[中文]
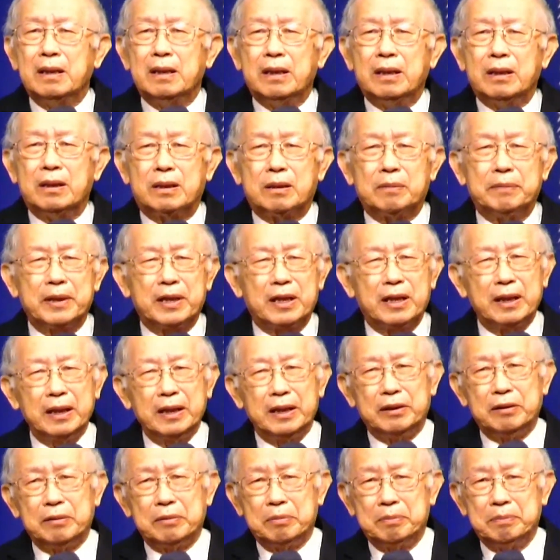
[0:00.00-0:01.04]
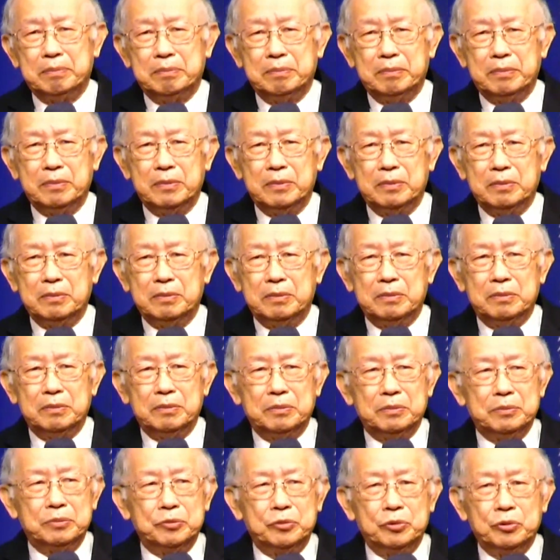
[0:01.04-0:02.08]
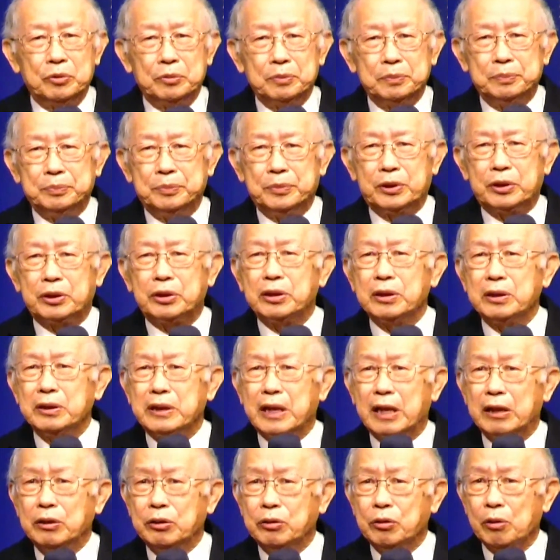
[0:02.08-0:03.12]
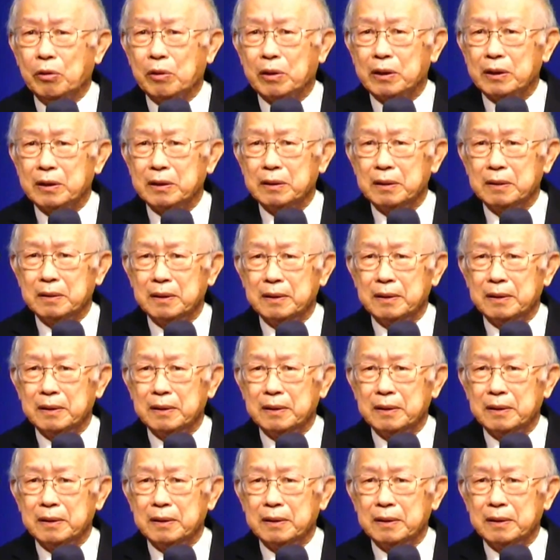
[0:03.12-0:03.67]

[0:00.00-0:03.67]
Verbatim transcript: 怎么可以吃人肉？